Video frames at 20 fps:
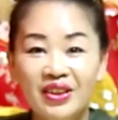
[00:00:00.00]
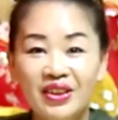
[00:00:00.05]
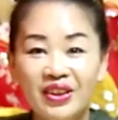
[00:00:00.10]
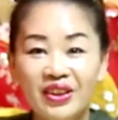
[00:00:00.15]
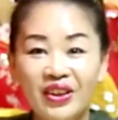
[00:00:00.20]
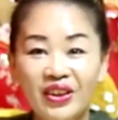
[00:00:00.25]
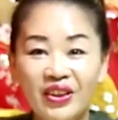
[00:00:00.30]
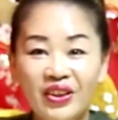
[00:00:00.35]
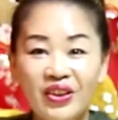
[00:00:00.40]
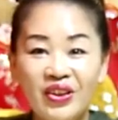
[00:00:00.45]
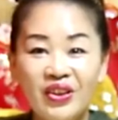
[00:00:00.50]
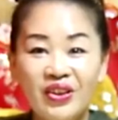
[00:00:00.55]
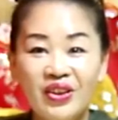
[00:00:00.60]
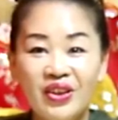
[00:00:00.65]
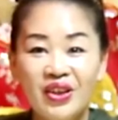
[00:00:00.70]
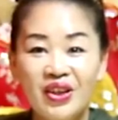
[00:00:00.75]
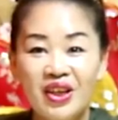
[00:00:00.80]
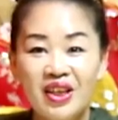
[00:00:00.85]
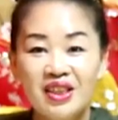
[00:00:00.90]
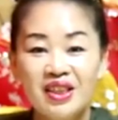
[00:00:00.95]
응?
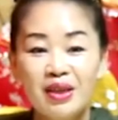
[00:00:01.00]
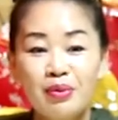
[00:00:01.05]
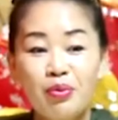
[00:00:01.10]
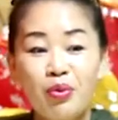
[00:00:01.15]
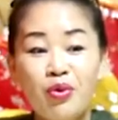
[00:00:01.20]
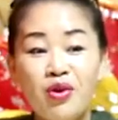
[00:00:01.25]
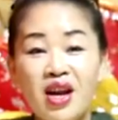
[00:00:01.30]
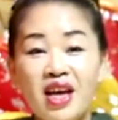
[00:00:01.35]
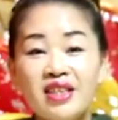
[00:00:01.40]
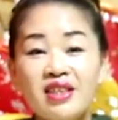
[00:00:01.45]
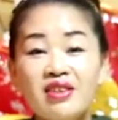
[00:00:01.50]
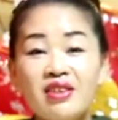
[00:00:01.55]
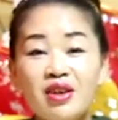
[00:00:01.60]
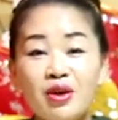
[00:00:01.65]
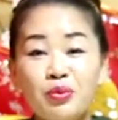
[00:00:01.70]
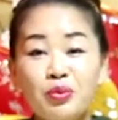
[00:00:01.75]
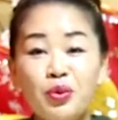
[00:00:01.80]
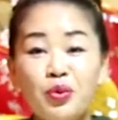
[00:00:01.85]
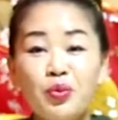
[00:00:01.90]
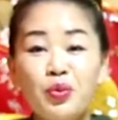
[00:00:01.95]
이제 몰라서
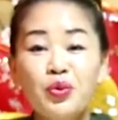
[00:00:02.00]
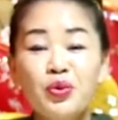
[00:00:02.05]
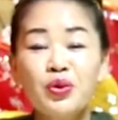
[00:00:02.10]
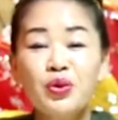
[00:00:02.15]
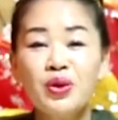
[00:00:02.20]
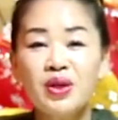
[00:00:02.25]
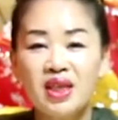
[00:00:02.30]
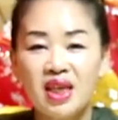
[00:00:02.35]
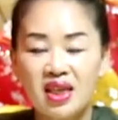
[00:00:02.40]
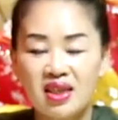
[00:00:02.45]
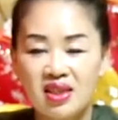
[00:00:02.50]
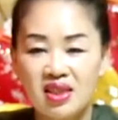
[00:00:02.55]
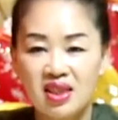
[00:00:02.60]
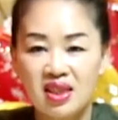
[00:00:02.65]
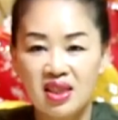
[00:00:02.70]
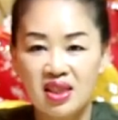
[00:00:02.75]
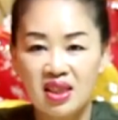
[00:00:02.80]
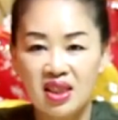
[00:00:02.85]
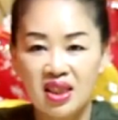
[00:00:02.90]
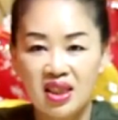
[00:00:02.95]
그런 분도
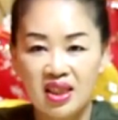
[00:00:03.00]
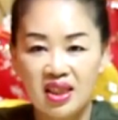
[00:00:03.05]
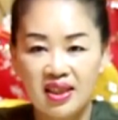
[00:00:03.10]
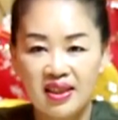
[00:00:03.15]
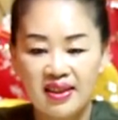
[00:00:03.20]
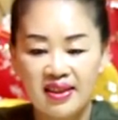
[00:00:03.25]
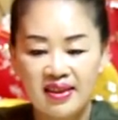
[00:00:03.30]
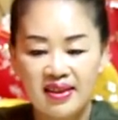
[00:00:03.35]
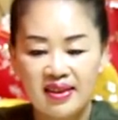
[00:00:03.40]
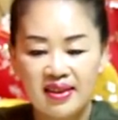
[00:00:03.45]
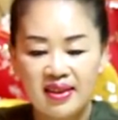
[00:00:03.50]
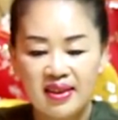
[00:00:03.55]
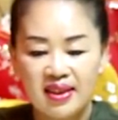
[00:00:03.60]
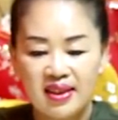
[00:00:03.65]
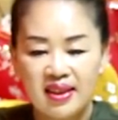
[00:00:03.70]
있겠지. 네.